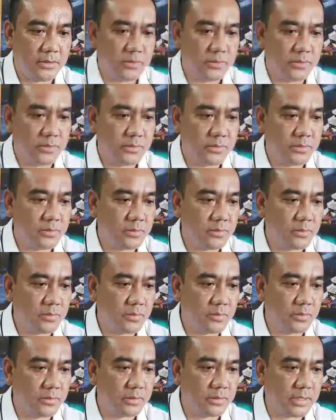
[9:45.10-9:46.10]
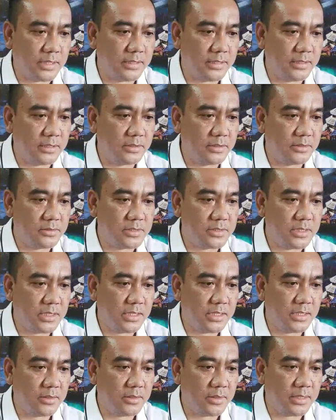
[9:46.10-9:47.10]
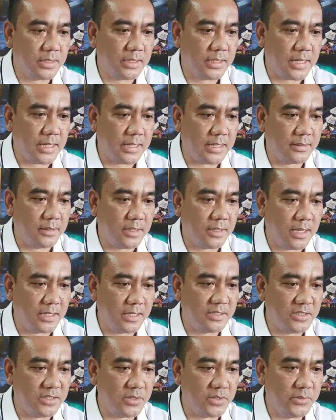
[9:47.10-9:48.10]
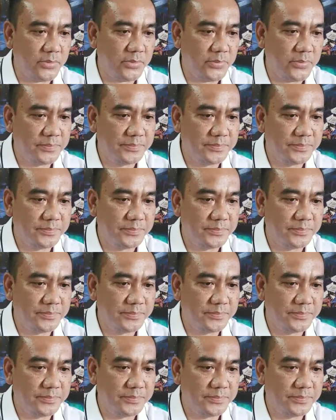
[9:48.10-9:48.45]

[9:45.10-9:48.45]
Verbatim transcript: yung kontra dito si kani Ag Agnew